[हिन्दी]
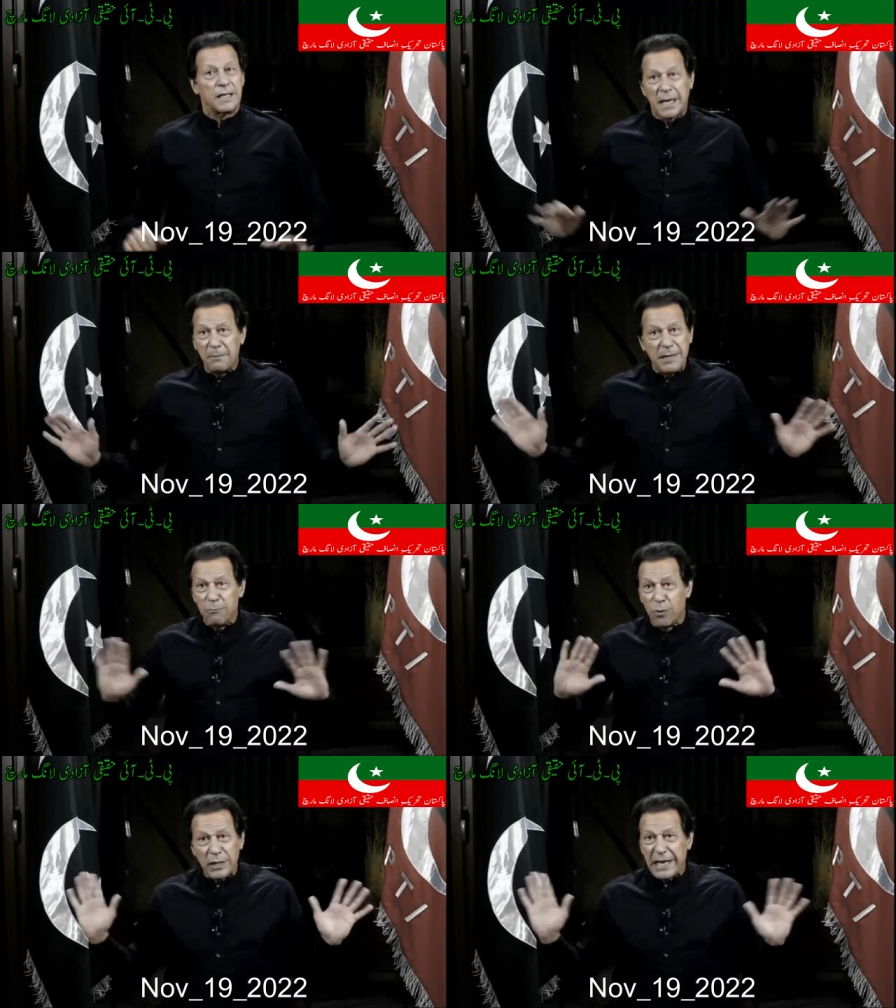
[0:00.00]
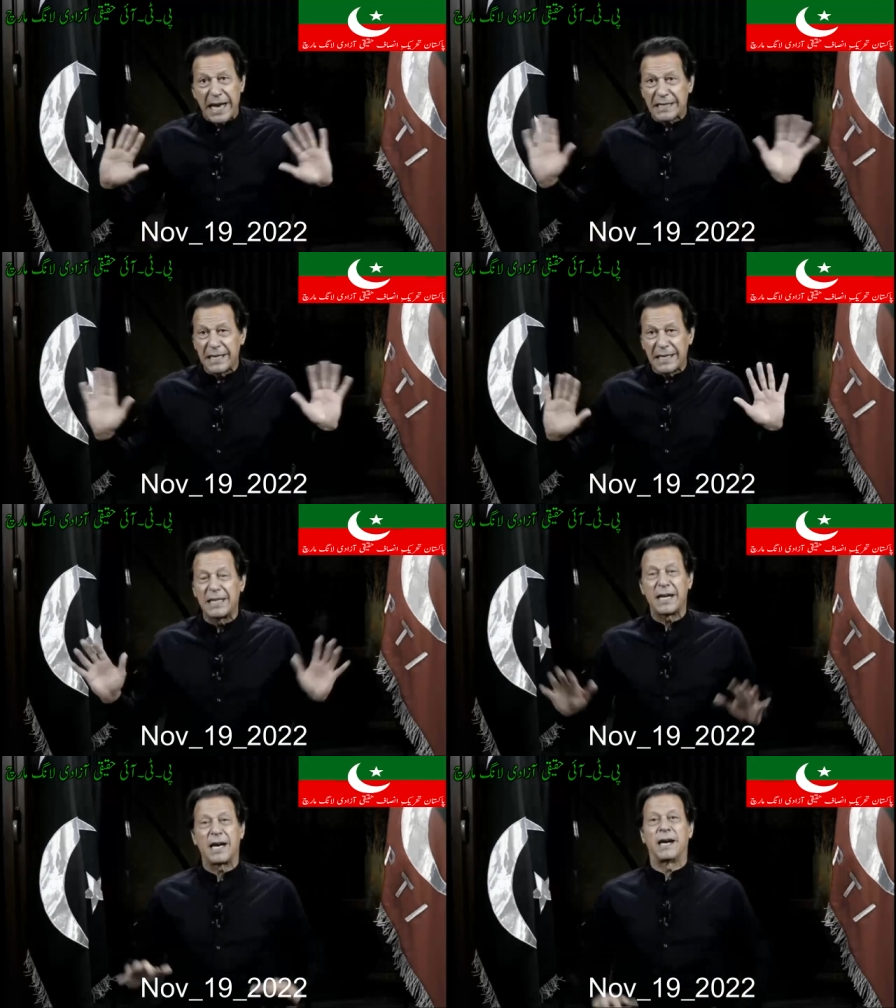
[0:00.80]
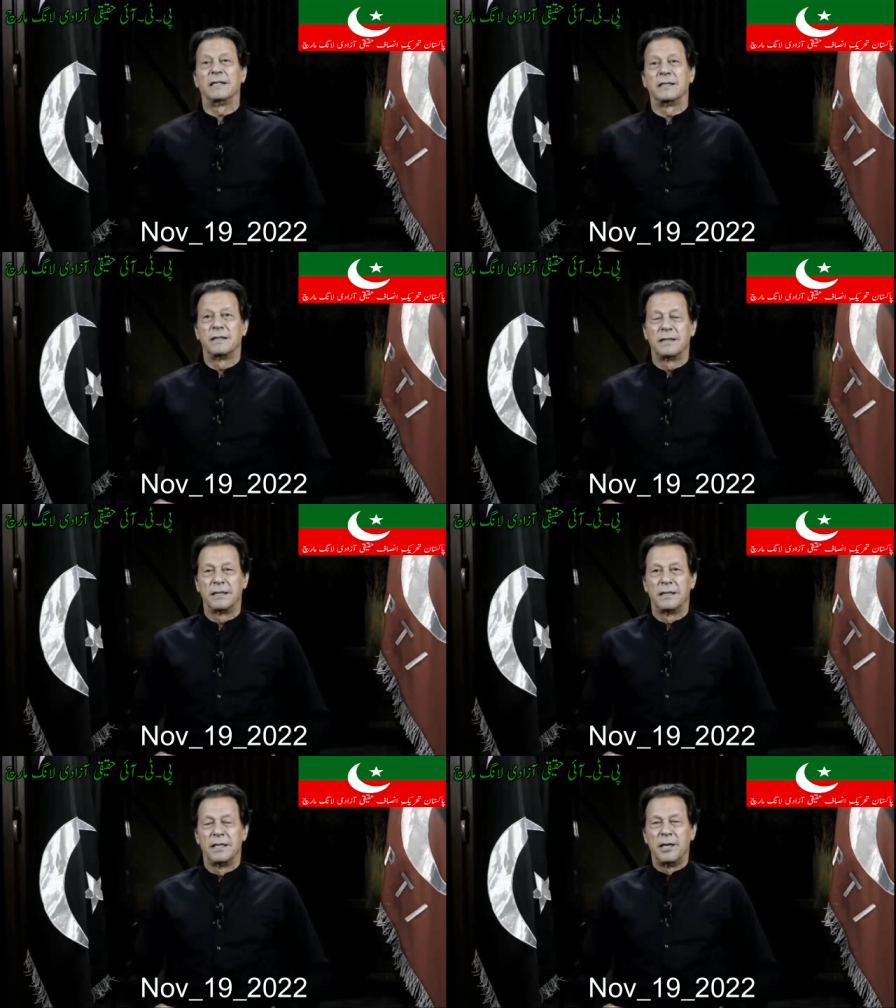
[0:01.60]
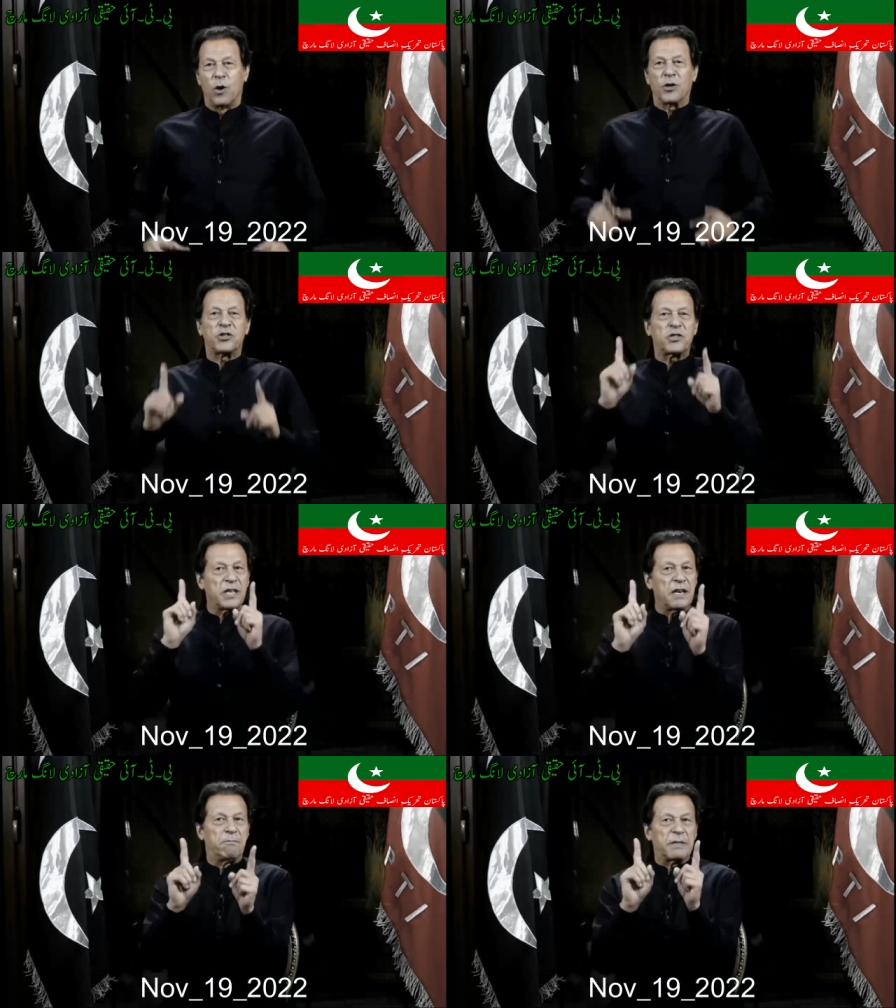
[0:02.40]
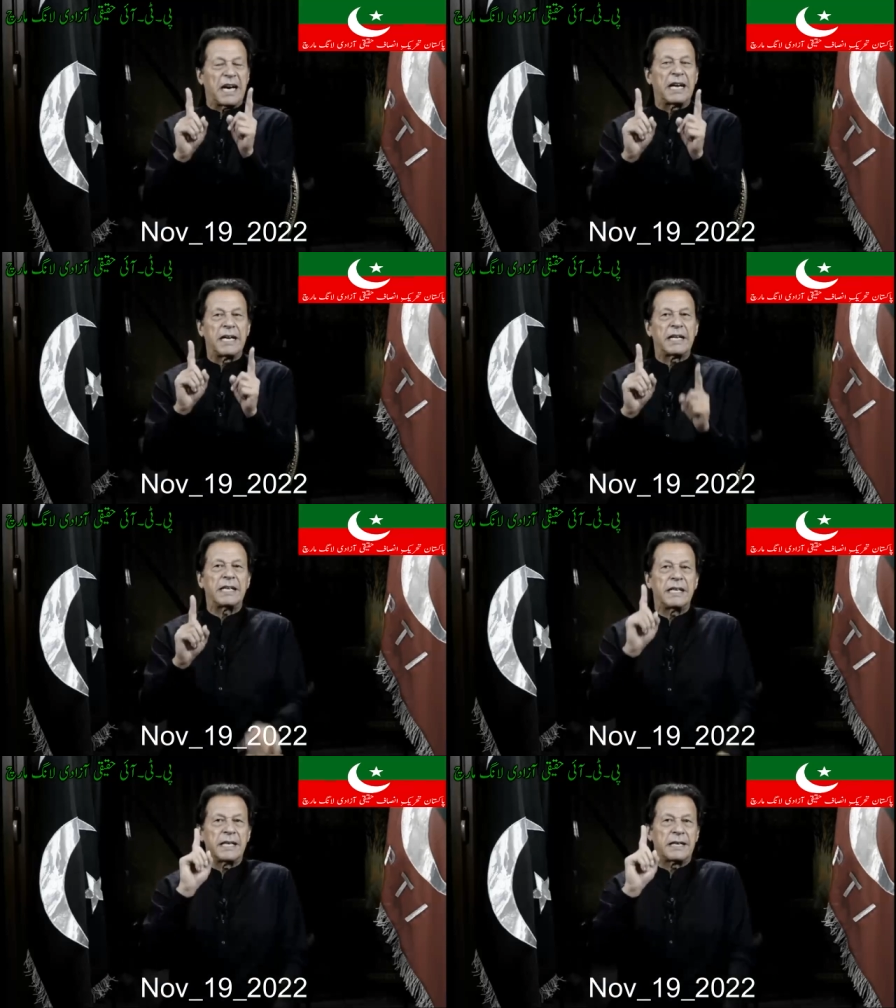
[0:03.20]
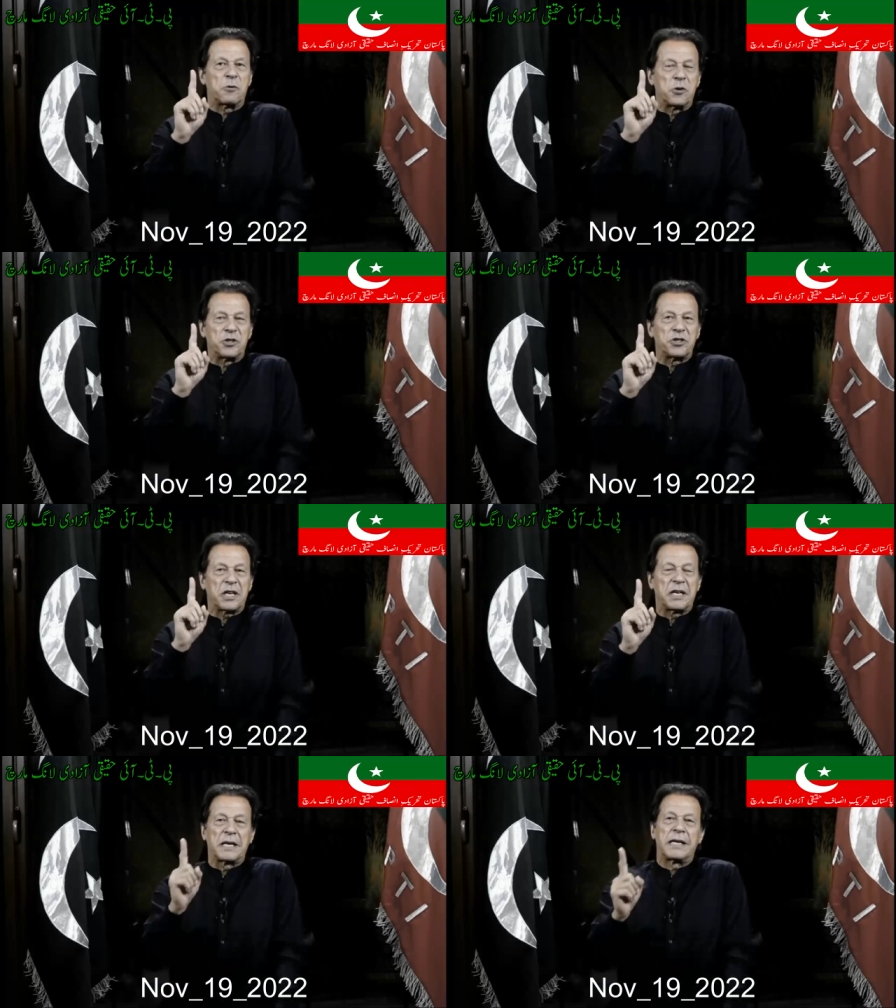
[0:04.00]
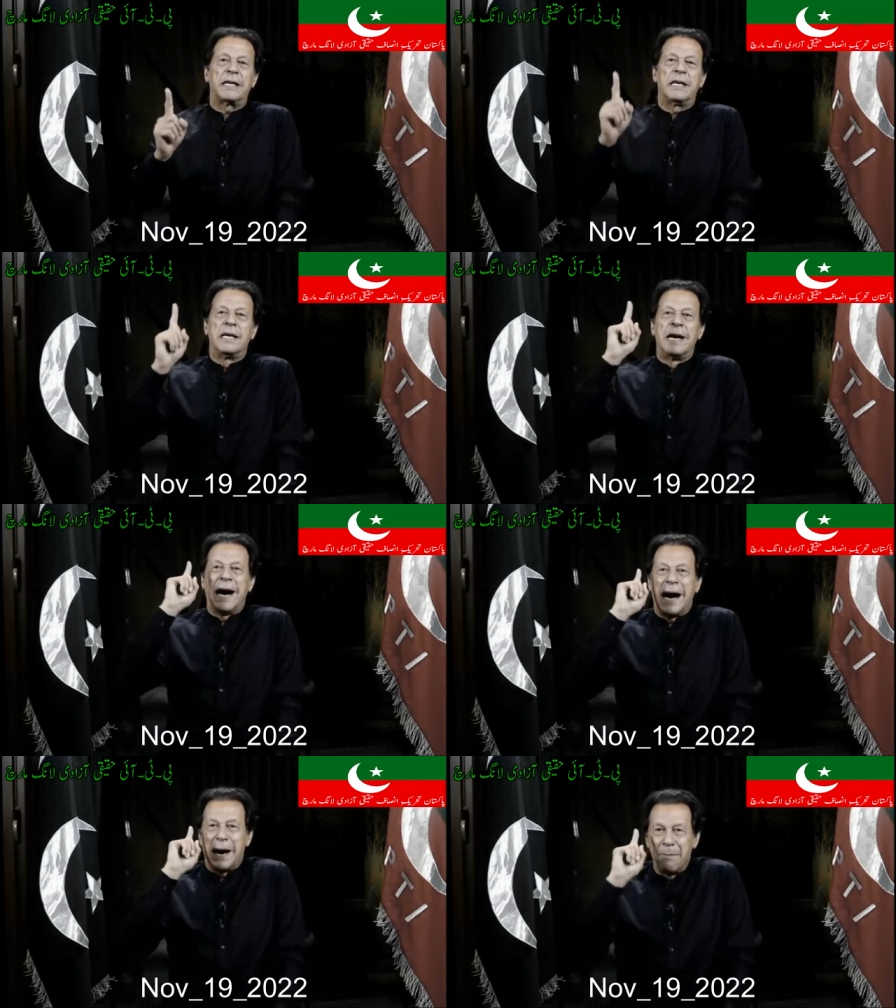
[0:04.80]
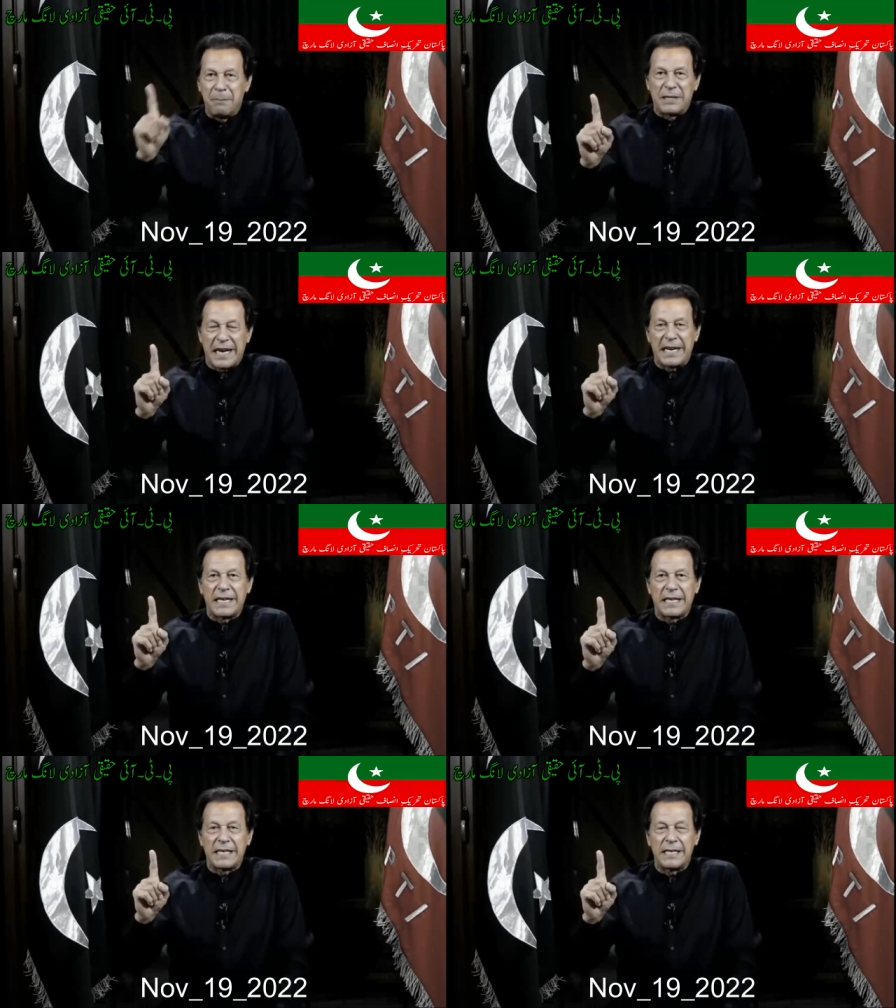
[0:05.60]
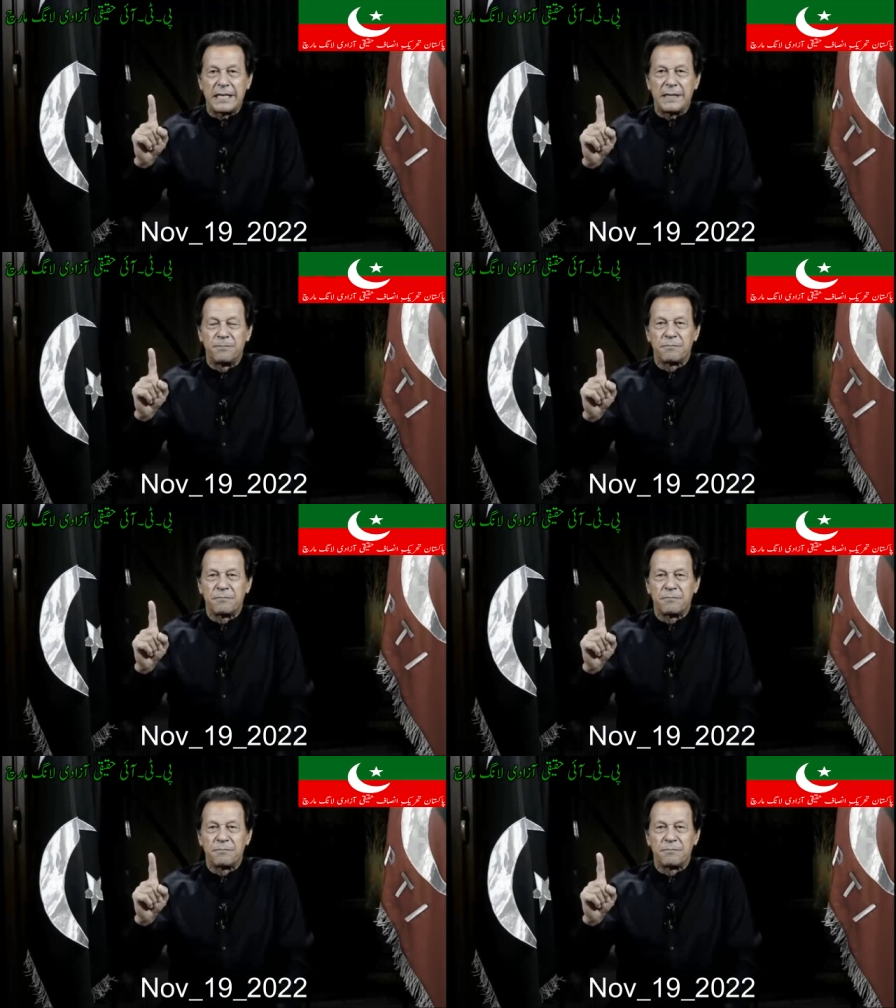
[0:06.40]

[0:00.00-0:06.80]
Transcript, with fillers: कभी मुल्क ऐसे नहीं गिरा और सिर्फ बताने के लिए कोशिश करने के लिए हमें बताने के लिए